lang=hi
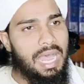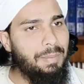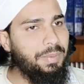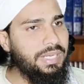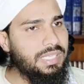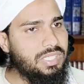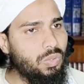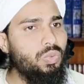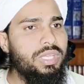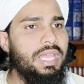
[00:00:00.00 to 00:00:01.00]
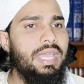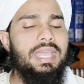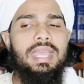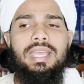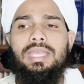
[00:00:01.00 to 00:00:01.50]
आपके लिए ज़रूरी
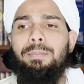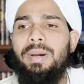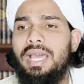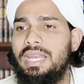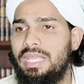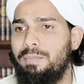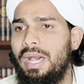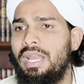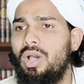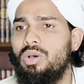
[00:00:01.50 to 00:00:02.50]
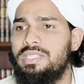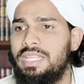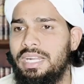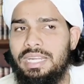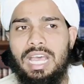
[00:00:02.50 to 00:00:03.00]
है कि बगल के बाल और
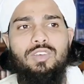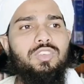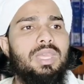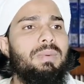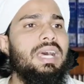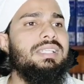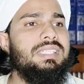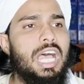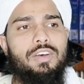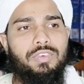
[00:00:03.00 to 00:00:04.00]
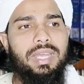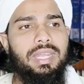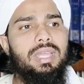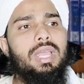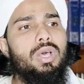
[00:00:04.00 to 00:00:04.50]
जेर नाफ के बाल साफ करें